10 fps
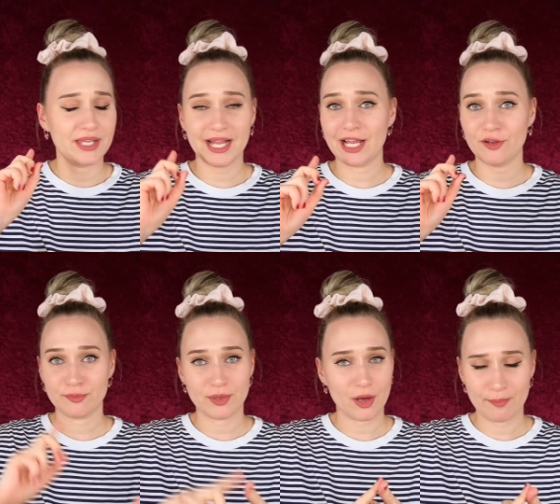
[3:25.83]
Egal
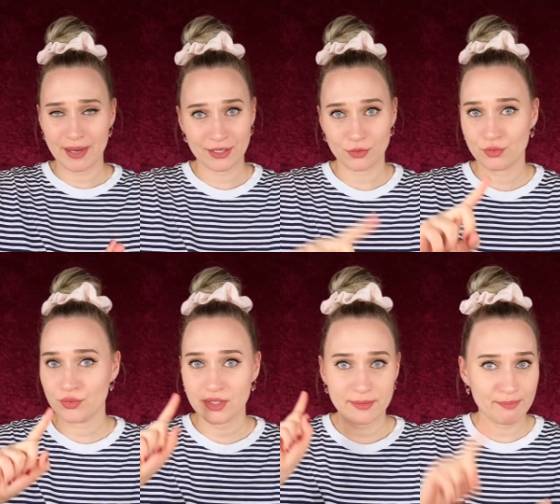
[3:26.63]
ob
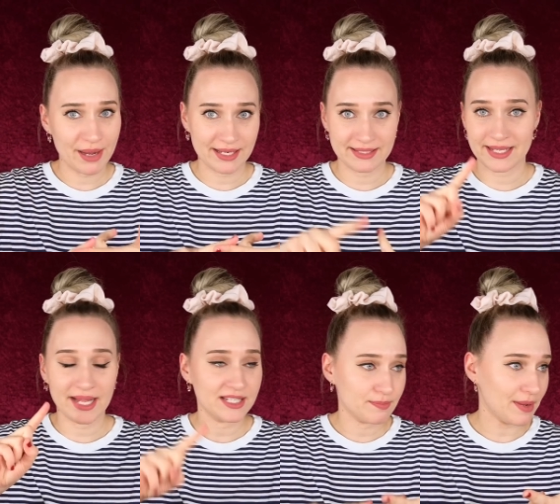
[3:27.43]
Badekugel,
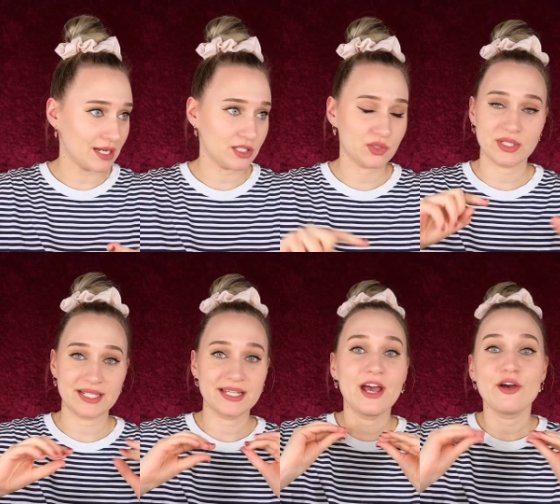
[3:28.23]
Badesalz,
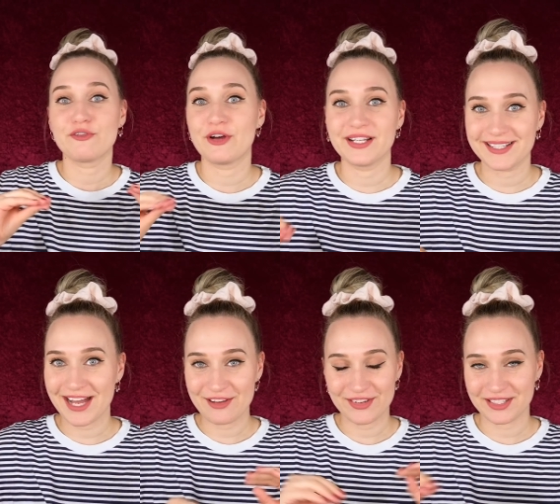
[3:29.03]
Badezusatz, völlig
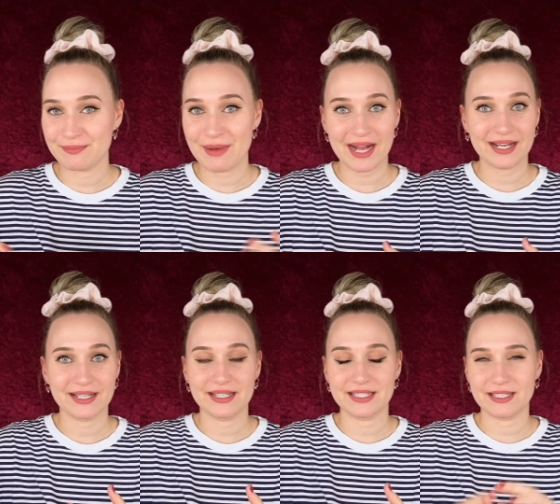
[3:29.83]
egal welche
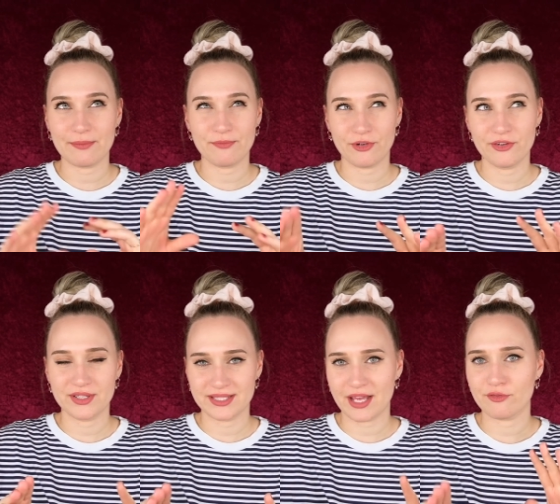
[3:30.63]
Marke. Ich habe voll
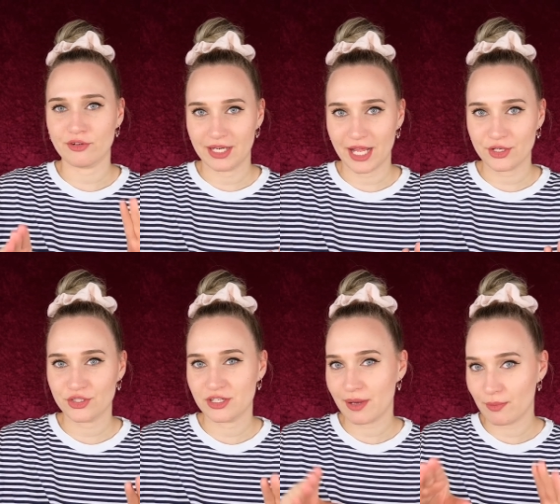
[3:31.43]
viele Sachen von Lush
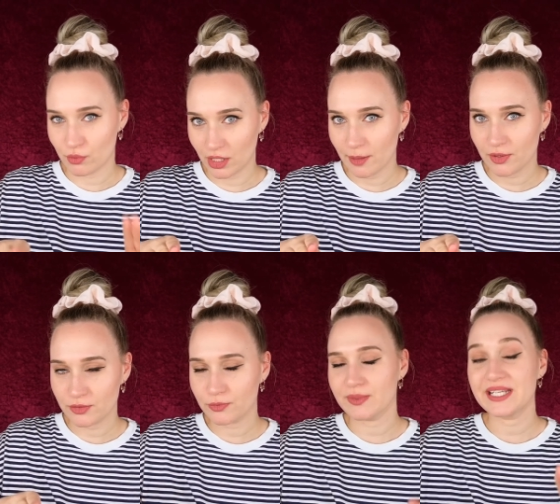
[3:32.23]
schon in meinem Urlaub
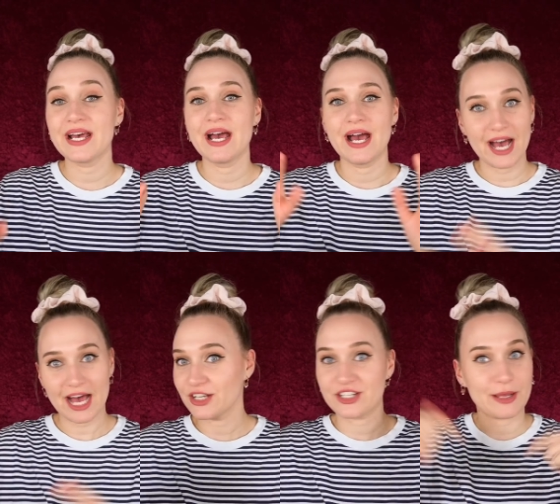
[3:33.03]
ausprobiert.
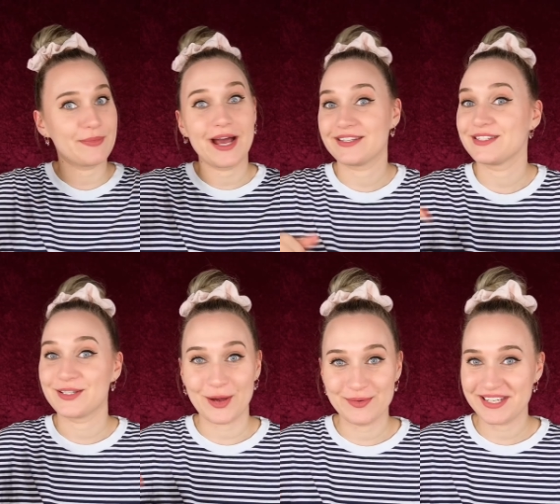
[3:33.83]
Schreibt mir alles in
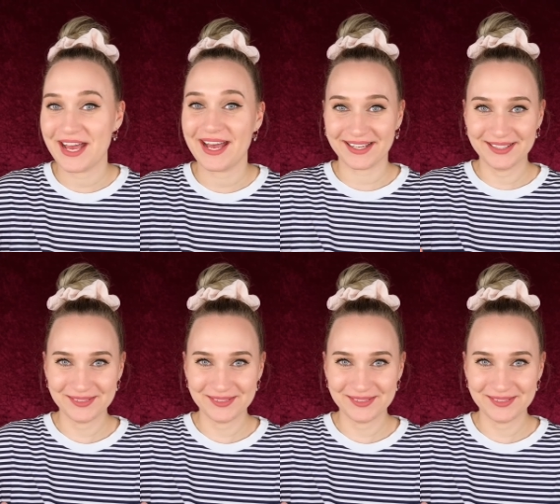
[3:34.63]
die Kommentare.